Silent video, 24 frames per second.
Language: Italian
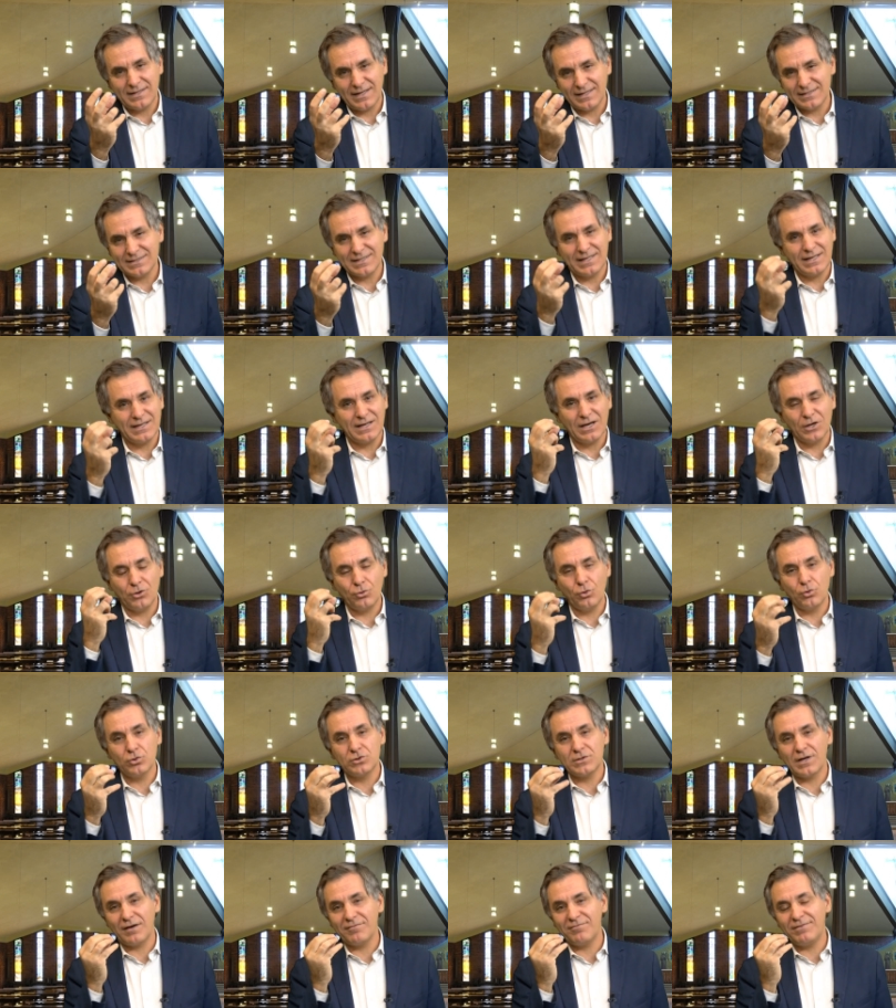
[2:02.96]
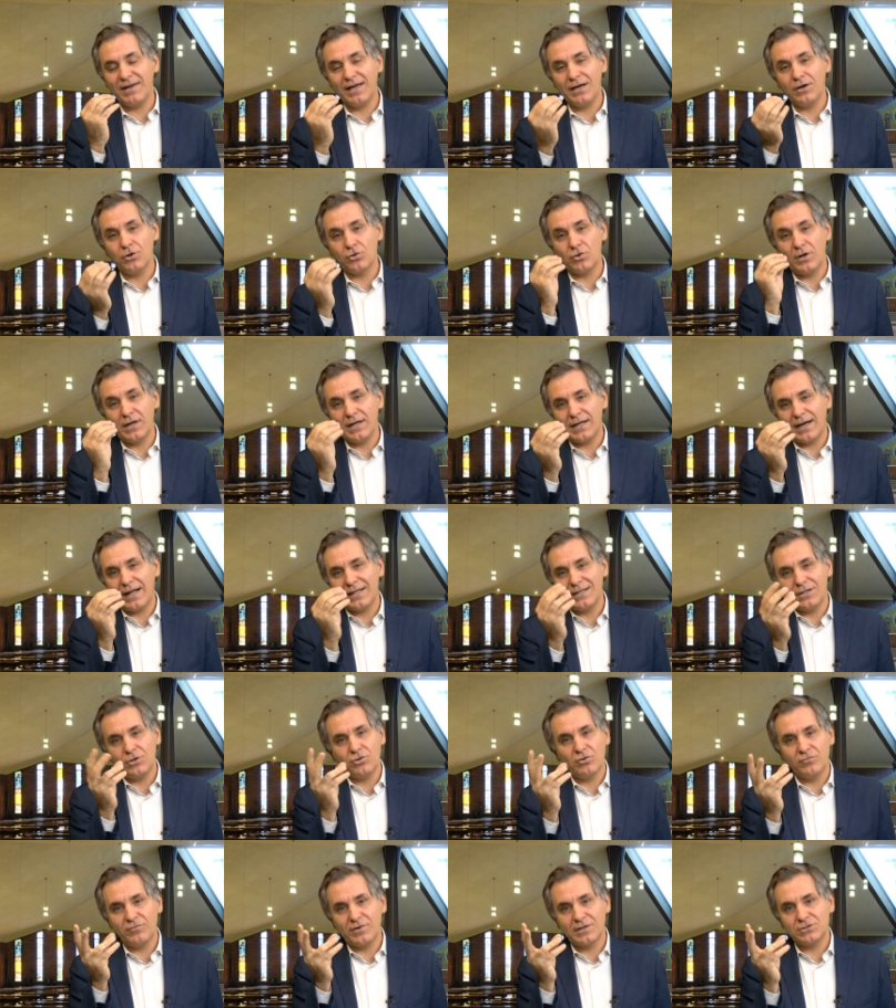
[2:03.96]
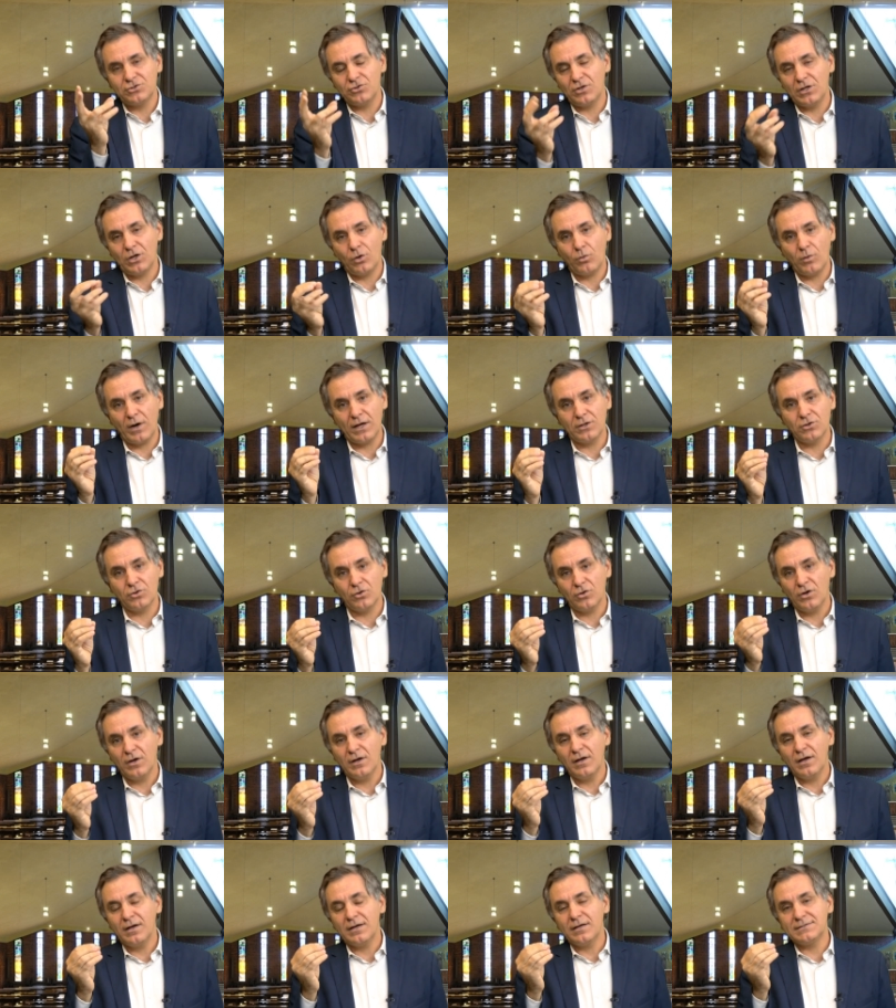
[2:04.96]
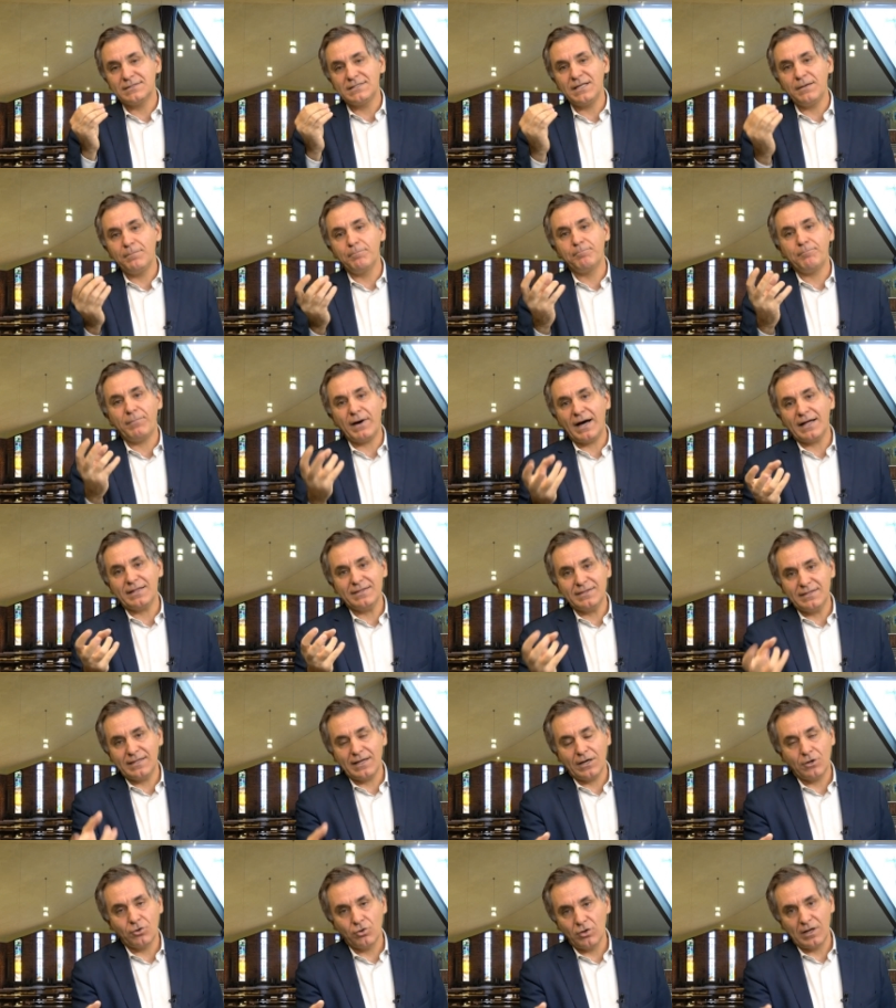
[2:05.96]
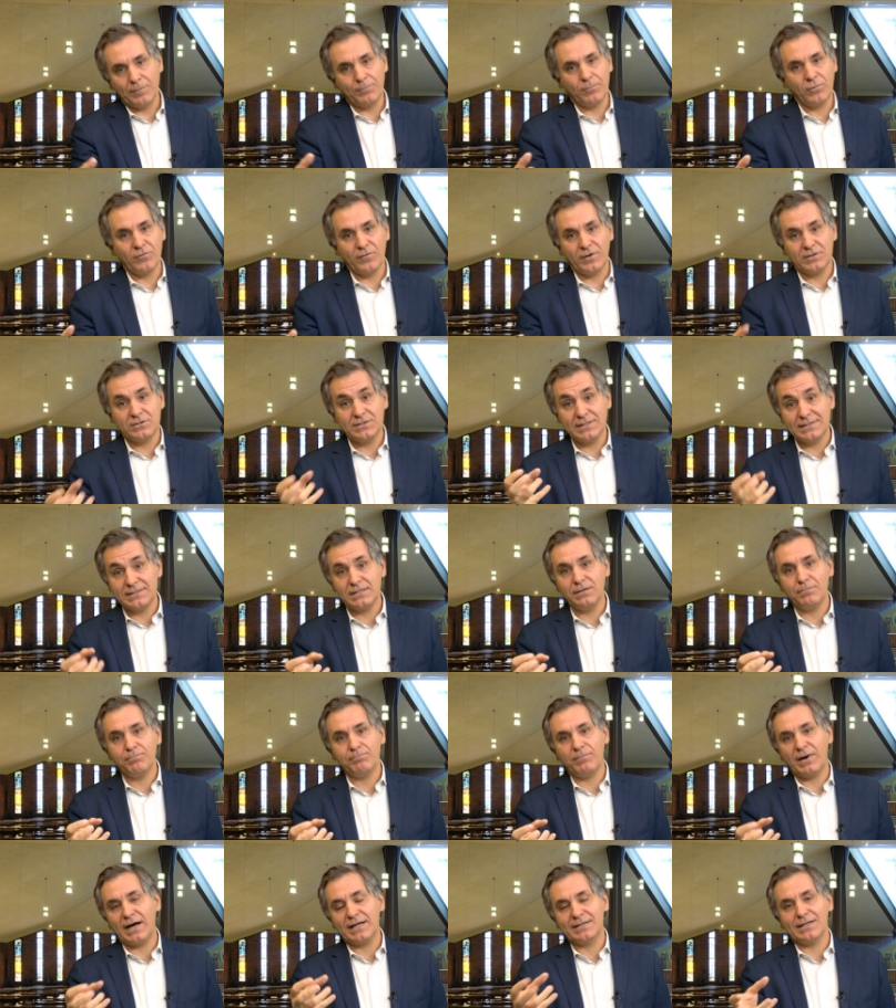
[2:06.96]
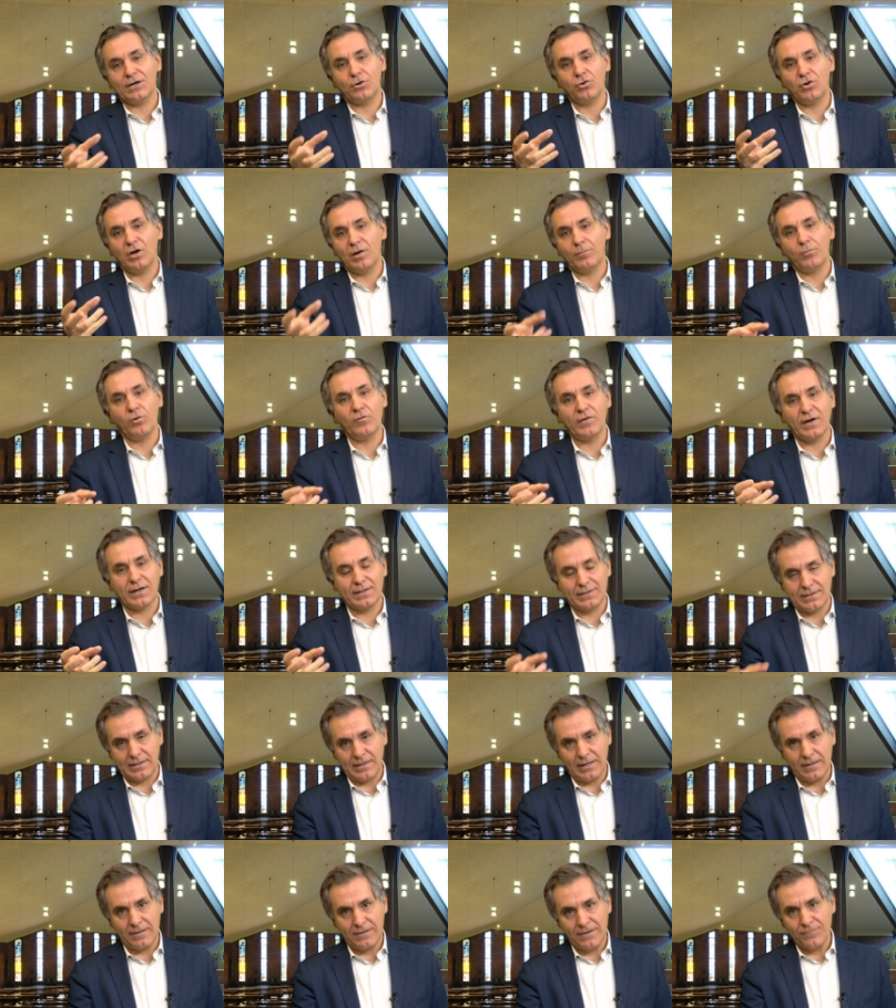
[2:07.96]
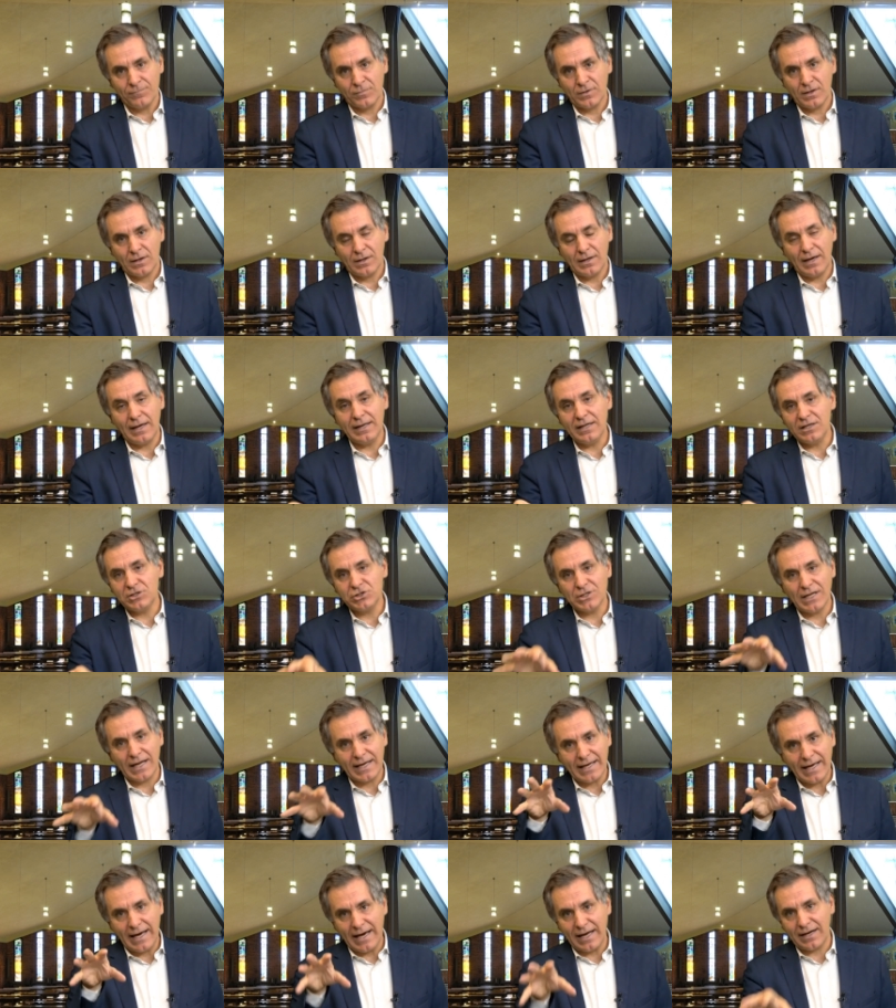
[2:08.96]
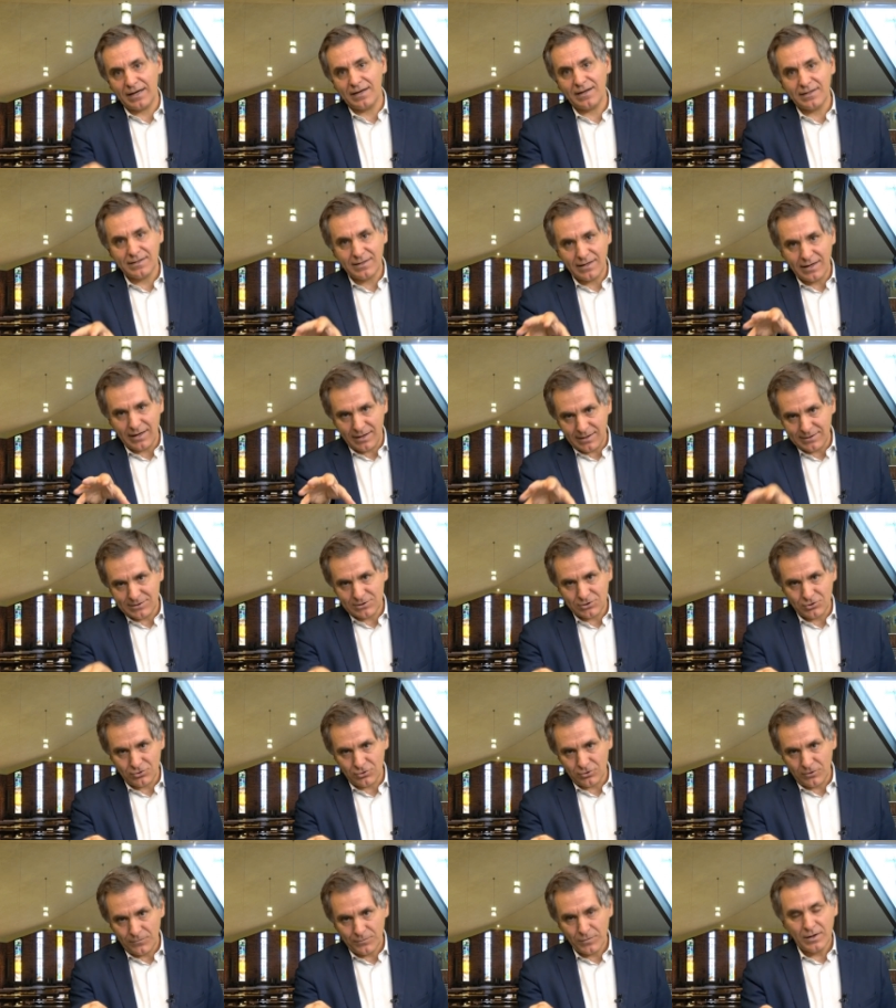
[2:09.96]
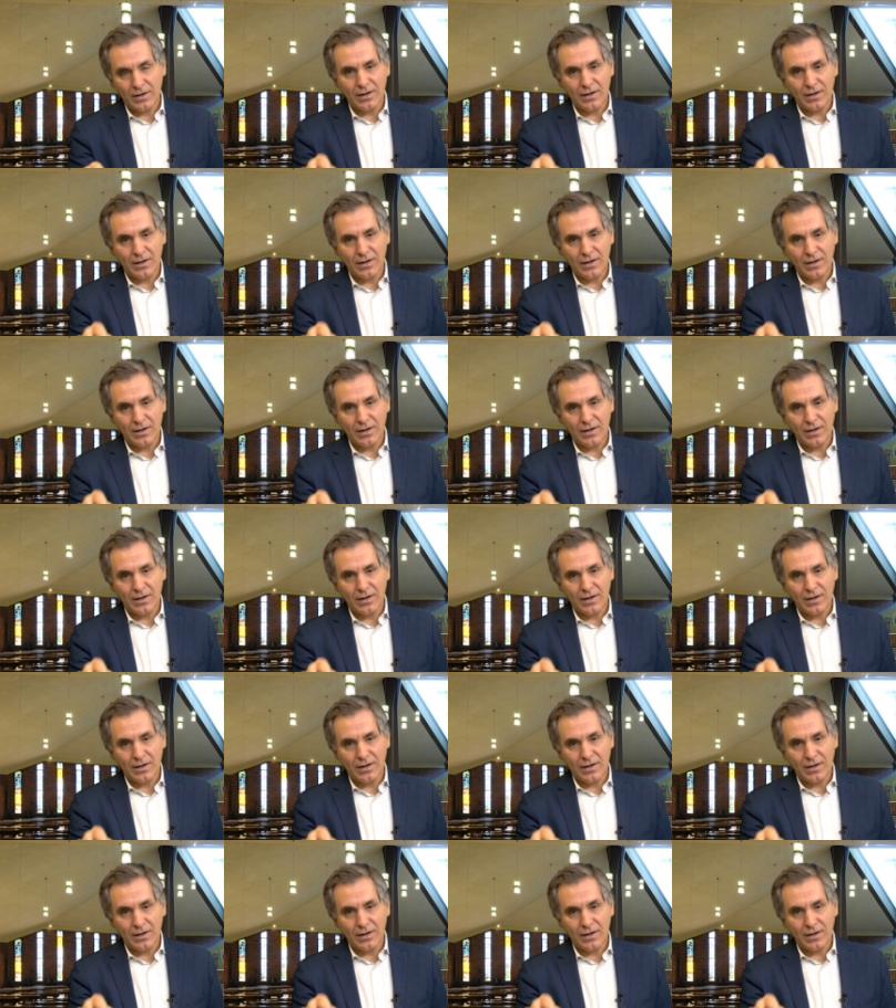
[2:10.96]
Teresa di Calcutta, avvengono le grandi conversioni quando si pover- ci si impatta con la povertà e lì c'è la carne di Cristo.